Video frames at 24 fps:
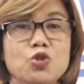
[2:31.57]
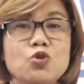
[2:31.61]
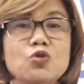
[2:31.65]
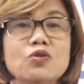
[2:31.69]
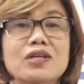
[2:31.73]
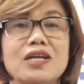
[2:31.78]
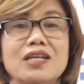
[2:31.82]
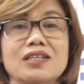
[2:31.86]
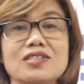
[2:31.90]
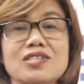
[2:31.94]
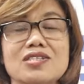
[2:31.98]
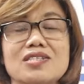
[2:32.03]

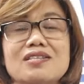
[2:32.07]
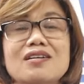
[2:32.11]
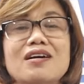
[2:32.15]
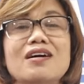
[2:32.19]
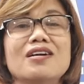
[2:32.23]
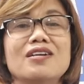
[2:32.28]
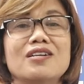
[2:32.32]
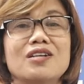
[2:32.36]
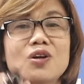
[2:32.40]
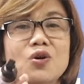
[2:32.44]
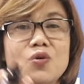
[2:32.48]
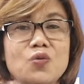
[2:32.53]
Do not
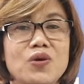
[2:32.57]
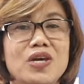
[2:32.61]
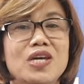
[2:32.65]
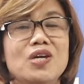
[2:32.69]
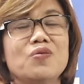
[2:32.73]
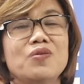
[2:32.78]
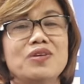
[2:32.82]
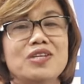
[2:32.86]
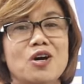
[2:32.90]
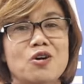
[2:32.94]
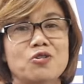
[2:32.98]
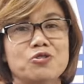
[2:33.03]
start the
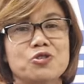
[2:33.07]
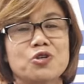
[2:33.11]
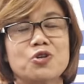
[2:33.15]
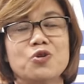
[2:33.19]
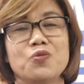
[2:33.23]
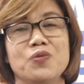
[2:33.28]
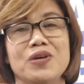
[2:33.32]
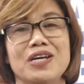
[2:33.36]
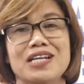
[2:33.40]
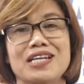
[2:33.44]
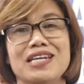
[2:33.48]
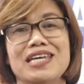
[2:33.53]
week without
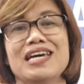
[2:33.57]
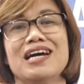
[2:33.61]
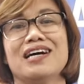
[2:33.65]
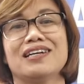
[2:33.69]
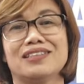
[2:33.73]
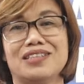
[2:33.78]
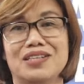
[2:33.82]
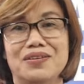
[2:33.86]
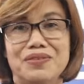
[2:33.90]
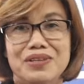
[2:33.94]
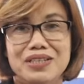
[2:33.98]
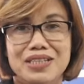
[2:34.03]
your weekly
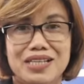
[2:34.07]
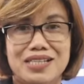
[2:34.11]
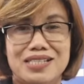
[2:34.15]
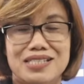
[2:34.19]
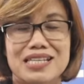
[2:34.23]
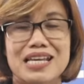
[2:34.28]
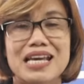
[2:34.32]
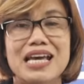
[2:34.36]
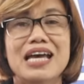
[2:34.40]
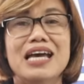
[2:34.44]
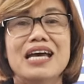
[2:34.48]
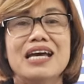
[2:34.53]

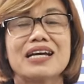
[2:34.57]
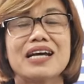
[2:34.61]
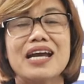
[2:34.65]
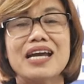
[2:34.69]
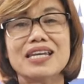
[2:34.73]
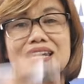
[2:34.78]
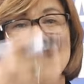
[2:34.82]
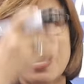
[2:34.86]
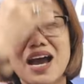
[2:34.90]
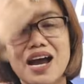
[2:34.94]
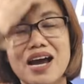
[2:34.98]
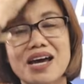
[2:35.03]
activities.
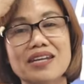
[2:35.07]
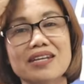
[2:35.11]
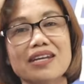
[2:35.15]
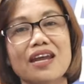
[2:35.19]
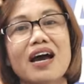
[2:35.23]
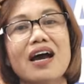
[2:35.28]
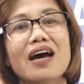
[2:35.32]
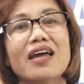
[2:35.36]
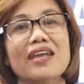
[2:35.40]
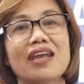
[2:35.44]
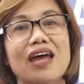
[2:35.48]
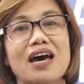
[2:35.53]
Kailangan
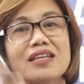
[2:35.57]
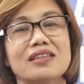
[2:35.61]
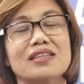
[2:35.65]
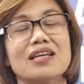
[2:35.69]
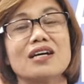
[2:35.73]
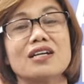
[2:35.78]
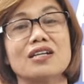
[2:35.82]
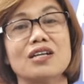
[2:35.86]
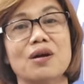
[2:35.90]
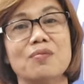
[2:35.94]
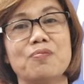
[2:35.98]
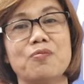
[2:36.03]

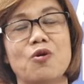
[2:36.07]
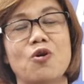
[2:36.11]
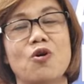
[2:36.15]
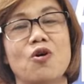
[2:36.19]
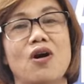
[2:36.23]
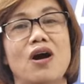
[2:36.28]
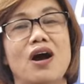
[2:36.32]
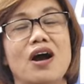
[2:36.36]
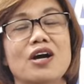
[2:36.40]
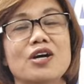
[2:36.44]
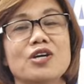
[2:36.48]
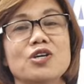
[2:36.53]
nakalatag na
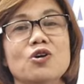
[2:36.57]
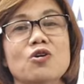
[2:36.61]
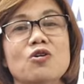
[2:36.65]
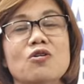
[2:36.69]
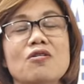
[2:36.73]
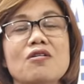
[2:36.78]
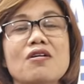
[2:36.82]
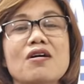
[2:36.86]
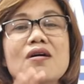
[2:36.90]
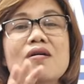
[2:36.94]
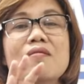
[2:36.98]
po ang yung